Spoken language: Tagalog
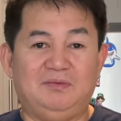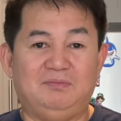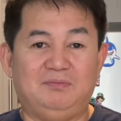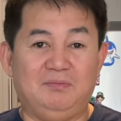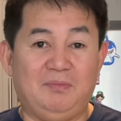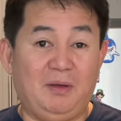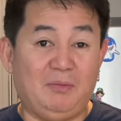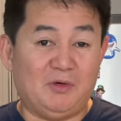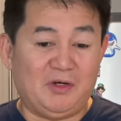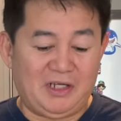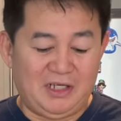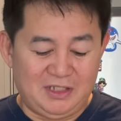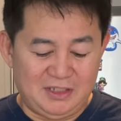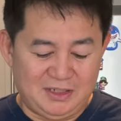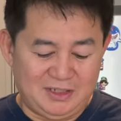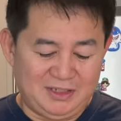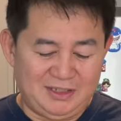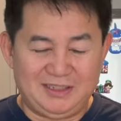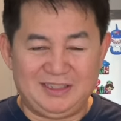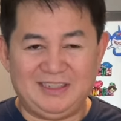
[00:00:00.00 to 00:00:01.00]

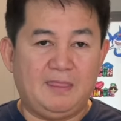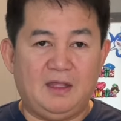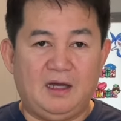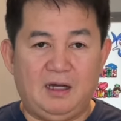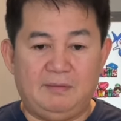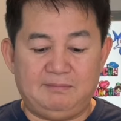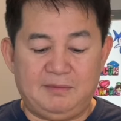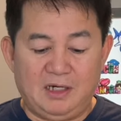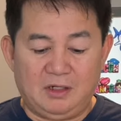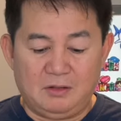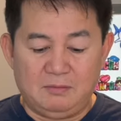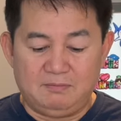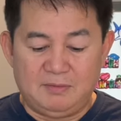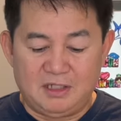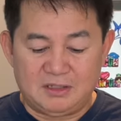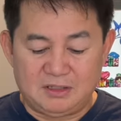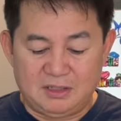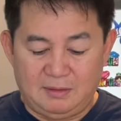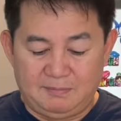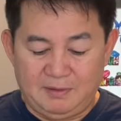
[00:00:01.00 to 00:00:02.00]
memories. Ang bagong
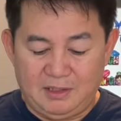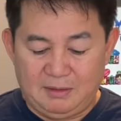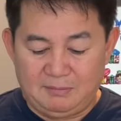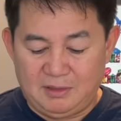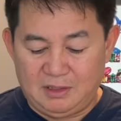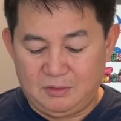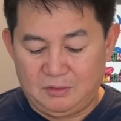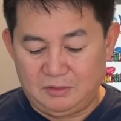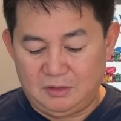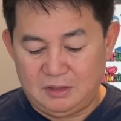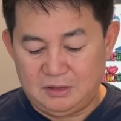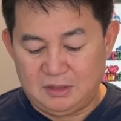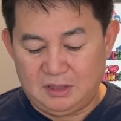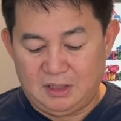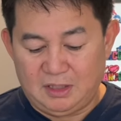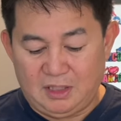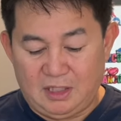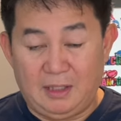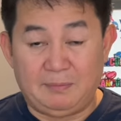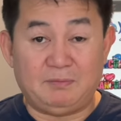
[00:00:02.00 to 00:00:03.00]
box nga pala mga Lodi
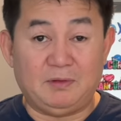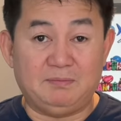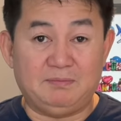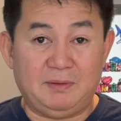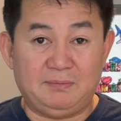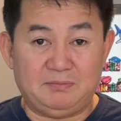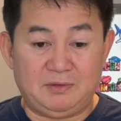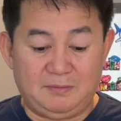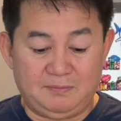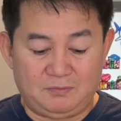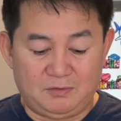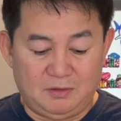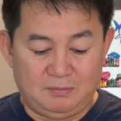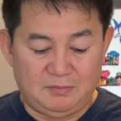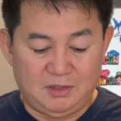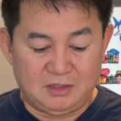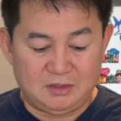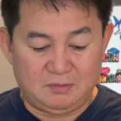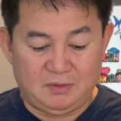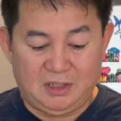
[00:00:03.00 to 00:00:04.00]
sa iPhone 15 Pro
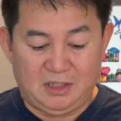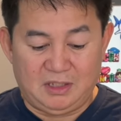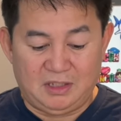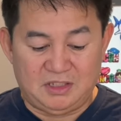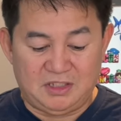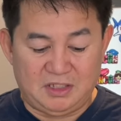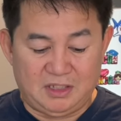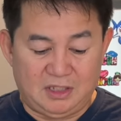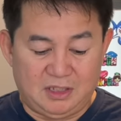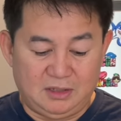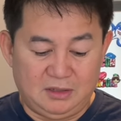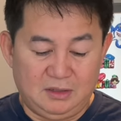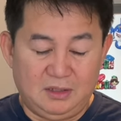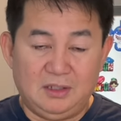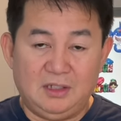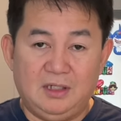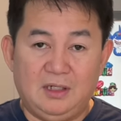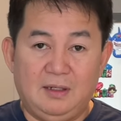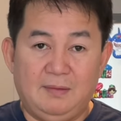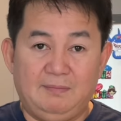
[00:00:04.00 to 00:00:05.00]
Max wala na siyang
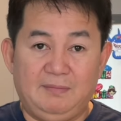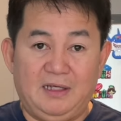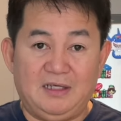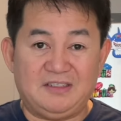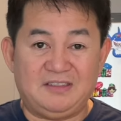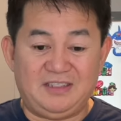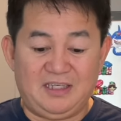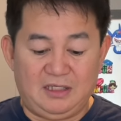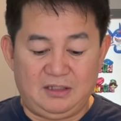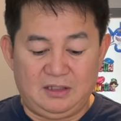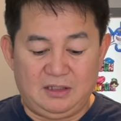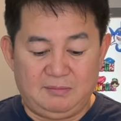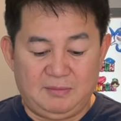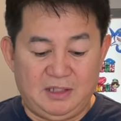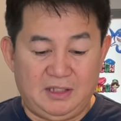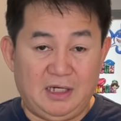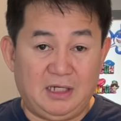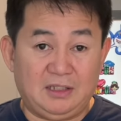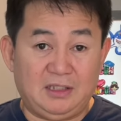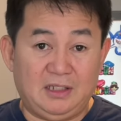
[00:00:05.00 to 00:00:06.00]
plastic. Di ba
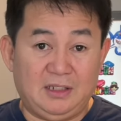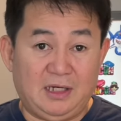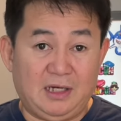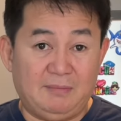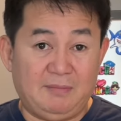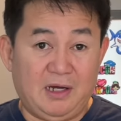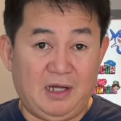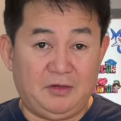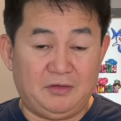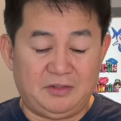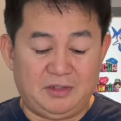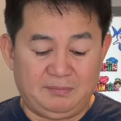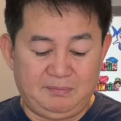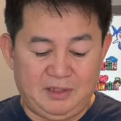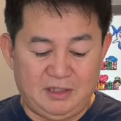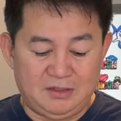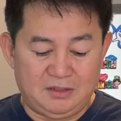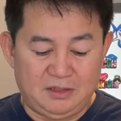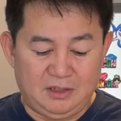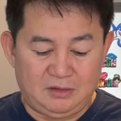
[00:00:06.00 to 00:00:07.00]
dati nakabalot ng
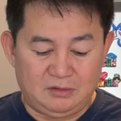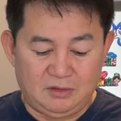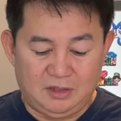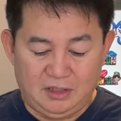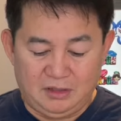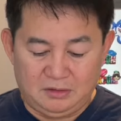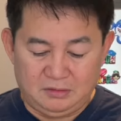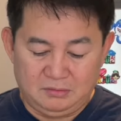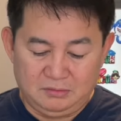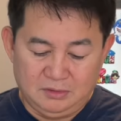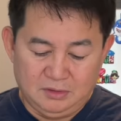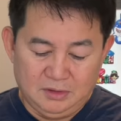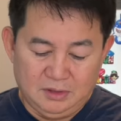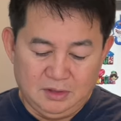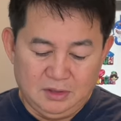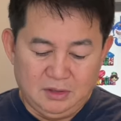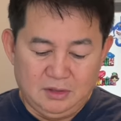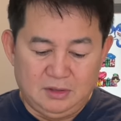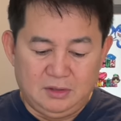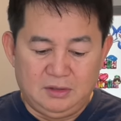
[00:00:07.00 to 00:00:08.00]
plastic na ngayon
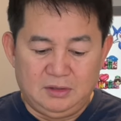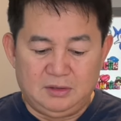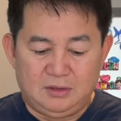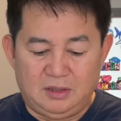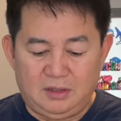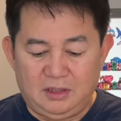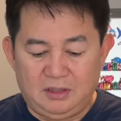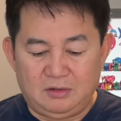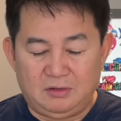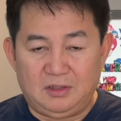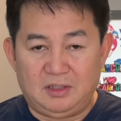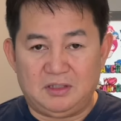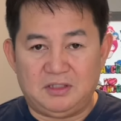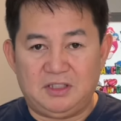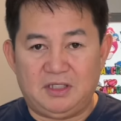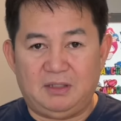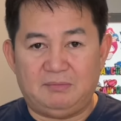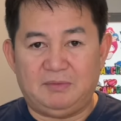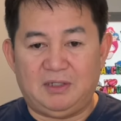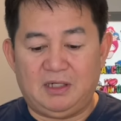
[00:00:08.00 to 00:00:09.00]
ganito lang
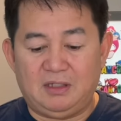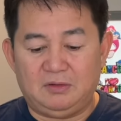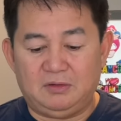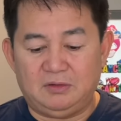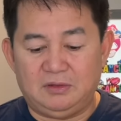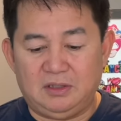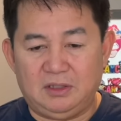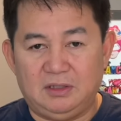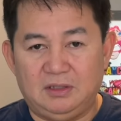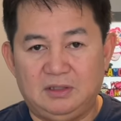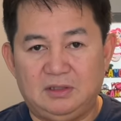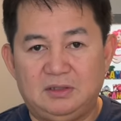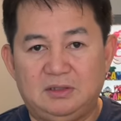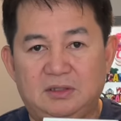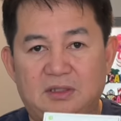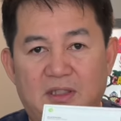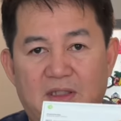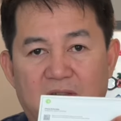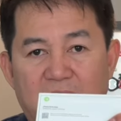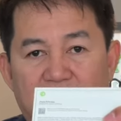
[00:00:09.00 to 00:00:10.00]
siya mga Lodi.
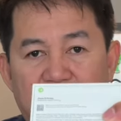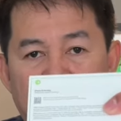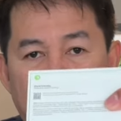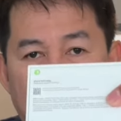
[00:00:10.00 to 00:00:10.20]
Ito,